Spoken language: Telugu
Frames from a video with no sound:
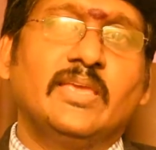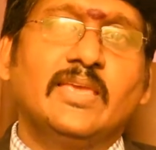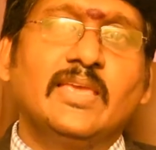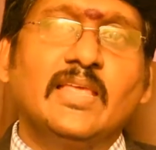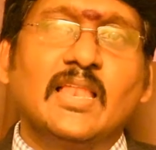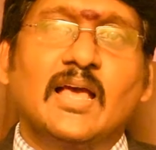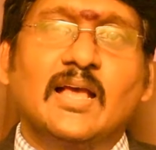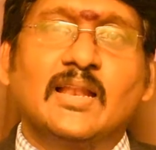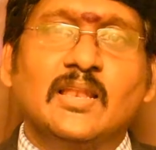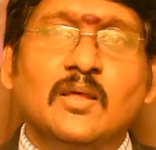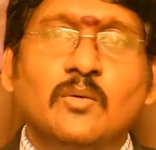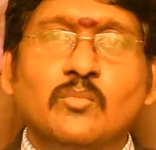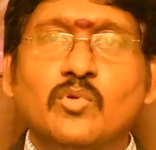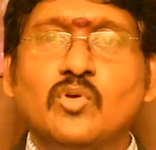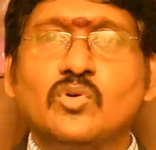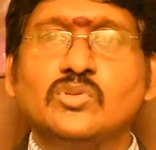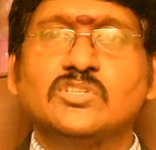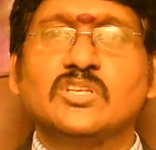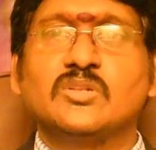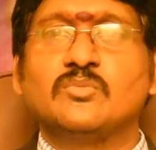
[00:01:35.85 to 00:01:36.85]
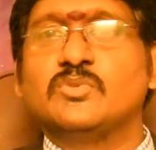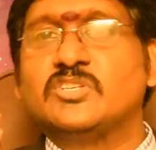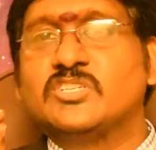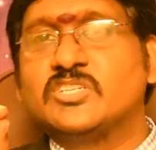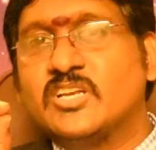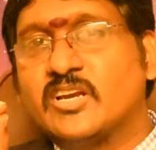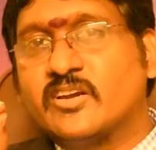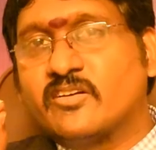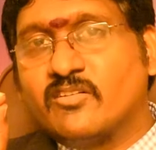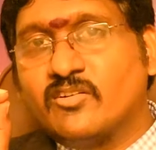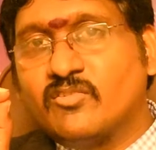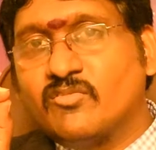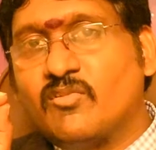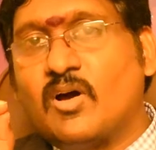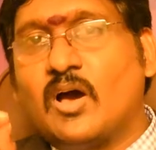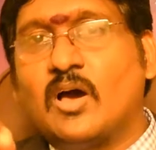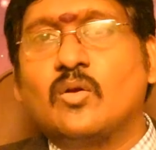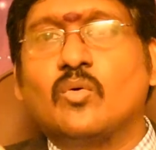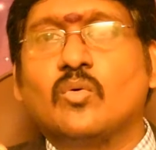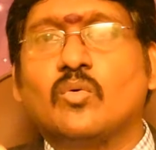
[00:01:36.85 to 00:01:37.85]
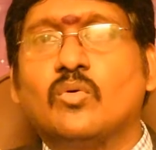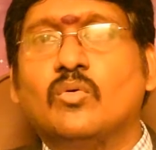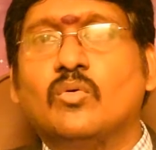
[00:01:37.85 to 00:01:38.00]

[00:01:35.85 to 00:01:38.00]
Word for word: ఈ లగ్నంలో జన్మించినటువంటి వారు